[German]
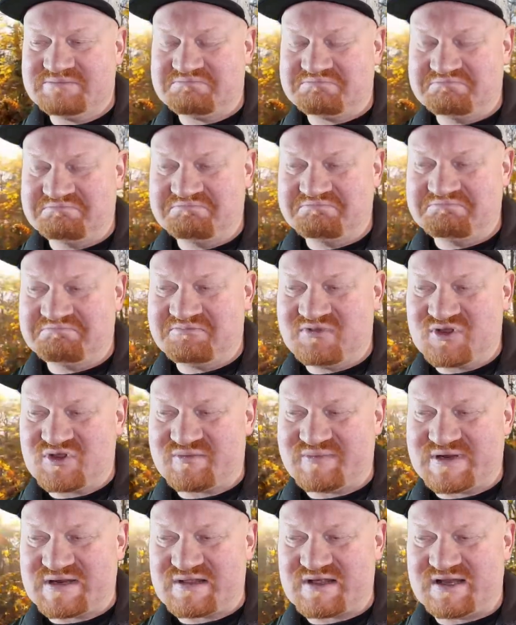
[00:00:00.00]
hm, wie
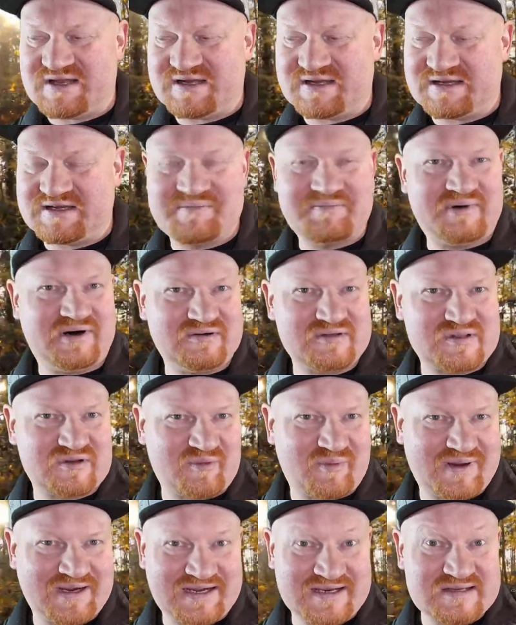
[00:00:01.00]
soll man sagen, die Pause
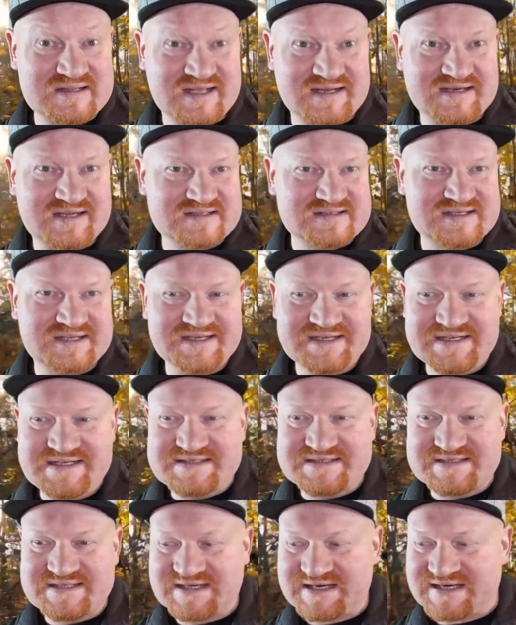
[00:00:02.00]
nochmal ganz anders
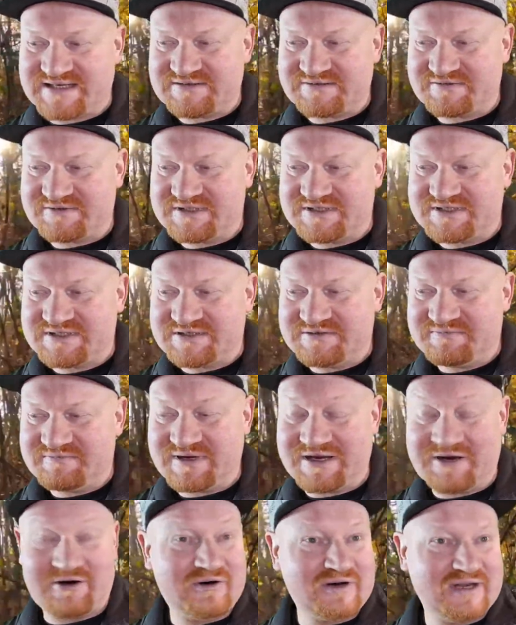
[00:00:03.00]
genießen kann und
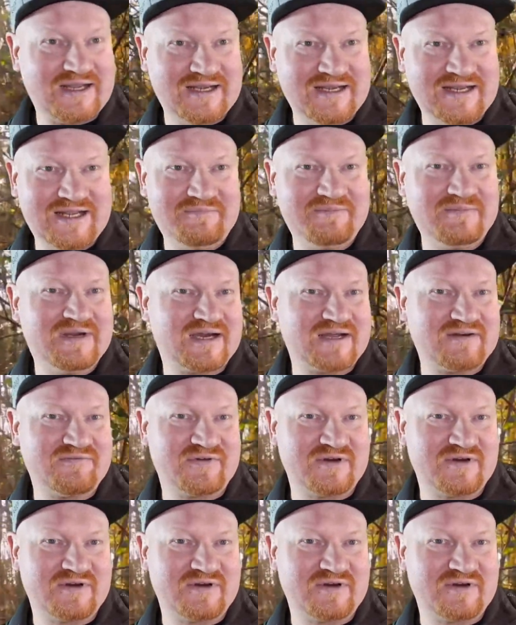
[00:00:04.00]
ähm, auch erleben kann.